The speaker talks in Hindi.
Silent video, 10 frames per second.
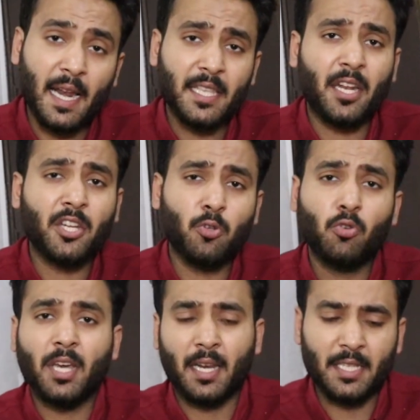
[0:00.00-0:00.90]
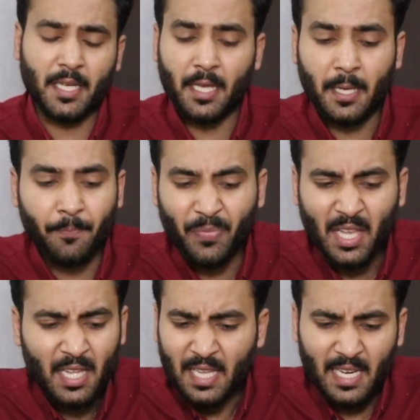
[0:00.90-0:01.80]
आना जाना शुरू करना चाहिए
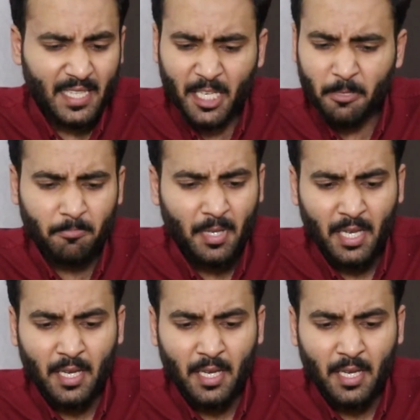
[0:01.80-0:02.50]
लेकिन